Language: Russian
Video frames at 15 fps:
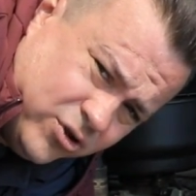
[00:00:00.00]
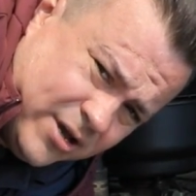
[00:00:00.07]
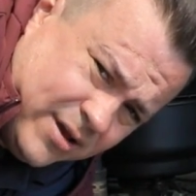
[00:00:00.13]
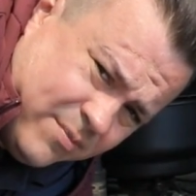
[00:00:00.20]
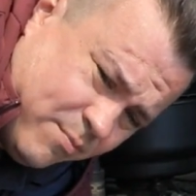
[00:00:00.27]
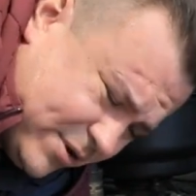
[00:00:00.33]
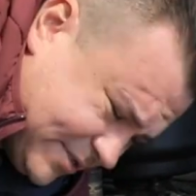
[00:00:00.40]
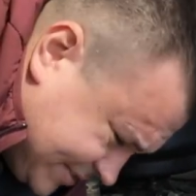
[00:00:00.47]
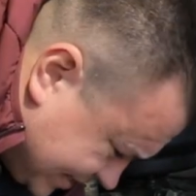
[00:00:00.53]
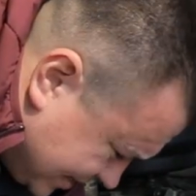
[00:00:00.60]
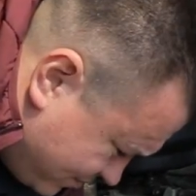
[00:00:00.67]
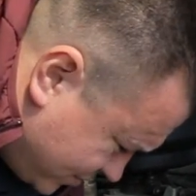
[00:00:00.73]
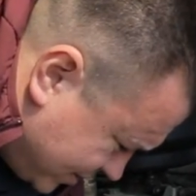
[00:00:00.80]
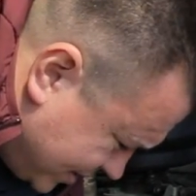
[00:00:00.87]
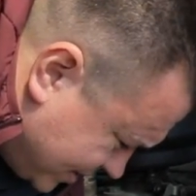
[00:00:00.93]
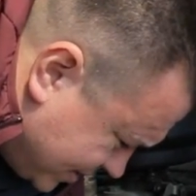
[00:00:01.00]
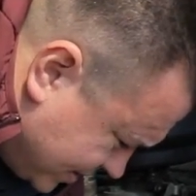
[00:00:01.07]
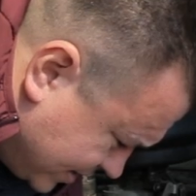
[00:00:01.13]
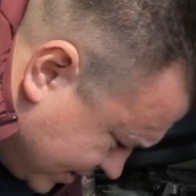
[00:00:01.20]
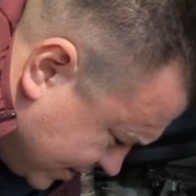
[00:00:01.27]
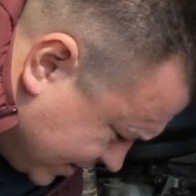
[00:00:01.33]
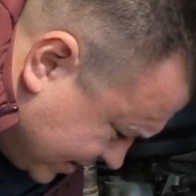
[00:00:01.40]
я по самый
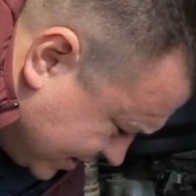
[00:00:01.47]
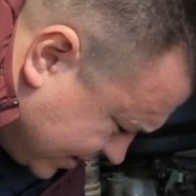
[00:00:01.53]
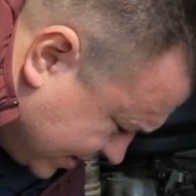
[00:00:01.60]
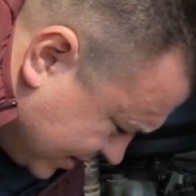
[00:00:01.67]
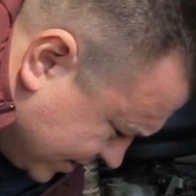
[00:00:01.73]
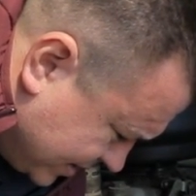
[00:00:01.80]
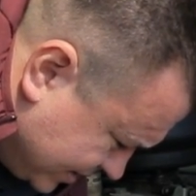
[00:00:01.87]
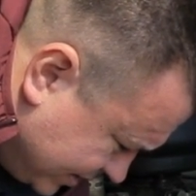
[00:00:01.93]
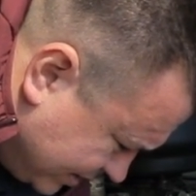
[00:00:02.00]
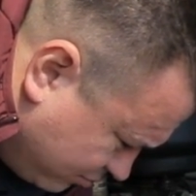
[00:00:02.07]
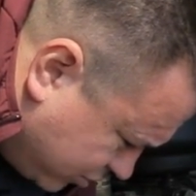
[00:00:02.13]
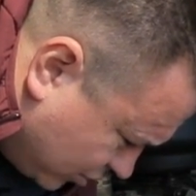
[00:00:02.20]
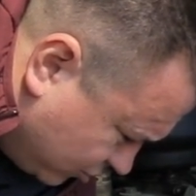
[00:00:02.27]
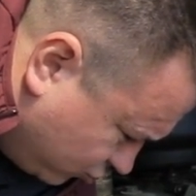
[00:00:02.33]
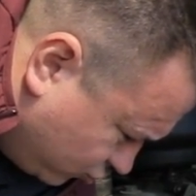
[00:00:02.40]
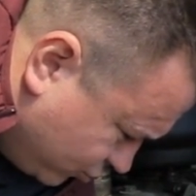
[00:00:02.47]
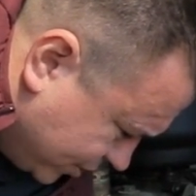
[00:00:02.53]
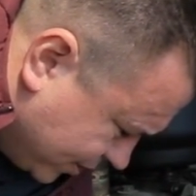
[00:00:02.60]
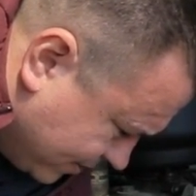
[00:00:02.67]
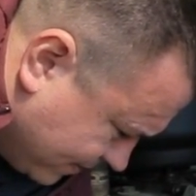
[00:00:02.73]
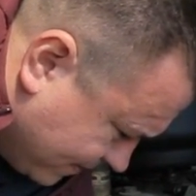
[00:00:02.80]
не балуй.